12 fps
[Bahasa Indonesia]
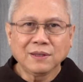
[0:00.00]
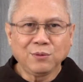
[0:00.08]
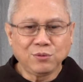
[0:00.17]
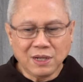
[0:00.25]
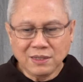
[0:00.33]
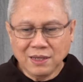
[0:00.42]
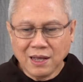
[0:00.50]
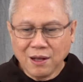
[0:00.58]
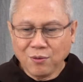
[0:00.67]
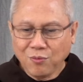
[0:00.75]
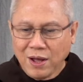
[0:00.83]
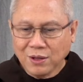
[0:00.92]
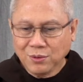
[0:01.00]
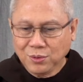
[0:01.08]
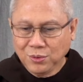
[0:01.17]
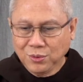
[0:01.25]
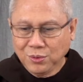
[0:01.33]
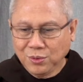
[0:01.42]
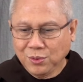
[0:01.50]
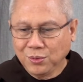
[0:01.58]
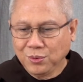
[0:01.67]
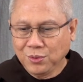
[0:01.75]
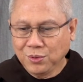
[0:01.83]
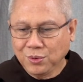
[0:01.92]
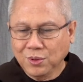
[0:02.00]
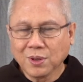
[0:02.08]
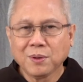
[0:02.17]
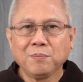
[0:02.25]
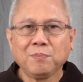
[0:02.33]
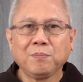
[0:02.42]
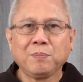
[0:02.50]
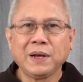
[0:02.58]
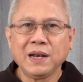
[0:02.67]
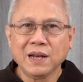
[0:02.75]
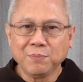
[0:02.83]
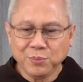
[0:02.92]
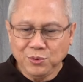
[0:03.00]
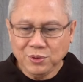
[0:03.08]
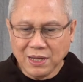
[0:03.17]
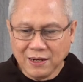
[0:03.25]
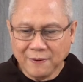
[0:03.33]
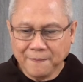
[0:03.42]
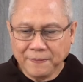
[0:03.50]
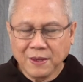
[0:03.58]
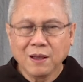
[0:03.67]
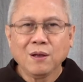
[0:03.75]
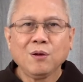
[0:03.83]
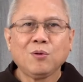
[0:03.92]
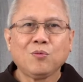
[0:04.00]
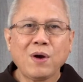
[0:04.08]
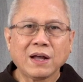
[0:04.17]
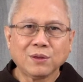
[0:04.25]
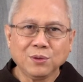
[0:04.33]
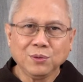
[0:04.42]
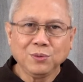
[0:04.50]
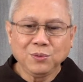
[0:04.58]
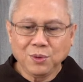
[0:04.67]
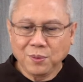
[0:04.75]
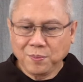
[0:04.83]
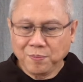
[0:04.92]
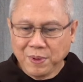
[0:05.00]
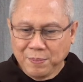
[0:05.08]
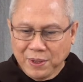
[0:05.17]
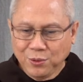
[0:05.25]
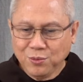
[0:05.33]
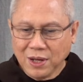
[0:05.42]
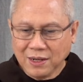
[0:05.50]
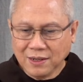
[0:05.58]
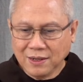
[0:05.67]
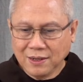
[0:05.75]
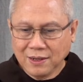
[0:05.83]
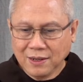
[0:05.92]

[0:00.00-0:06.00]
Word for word: Tentu saja waktu untuk penebusan, waktu pemenuhan.